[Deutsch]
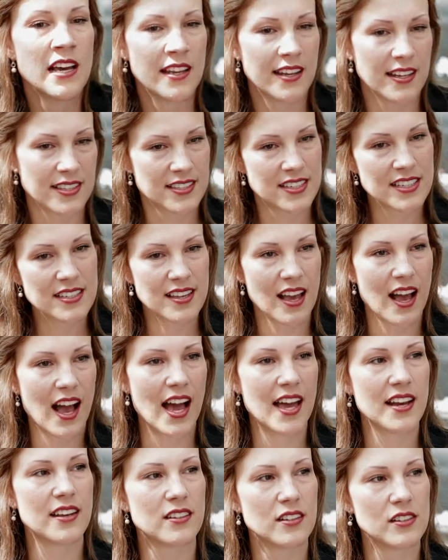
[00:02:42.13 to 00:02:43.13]
dass dieser
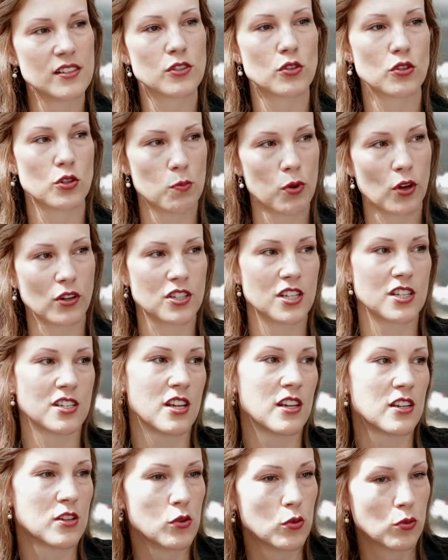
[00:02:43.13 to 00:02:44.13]
Handel durch
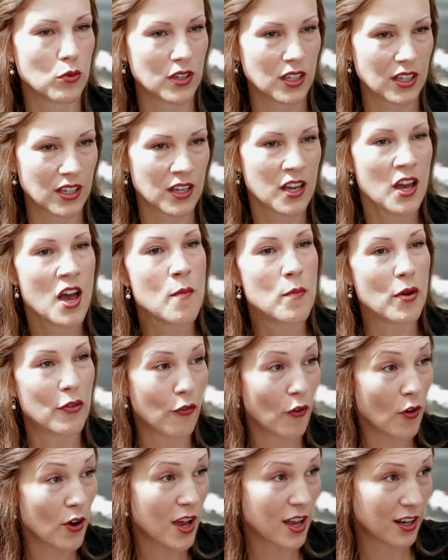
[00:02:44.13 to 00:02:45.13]
Blockchain-Technologie
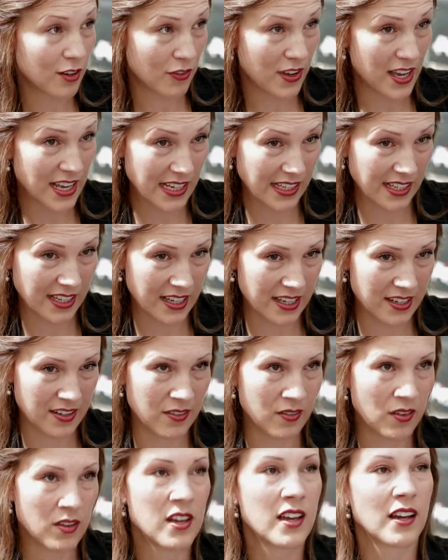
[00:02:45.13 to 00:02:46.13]
befeuert werden kann.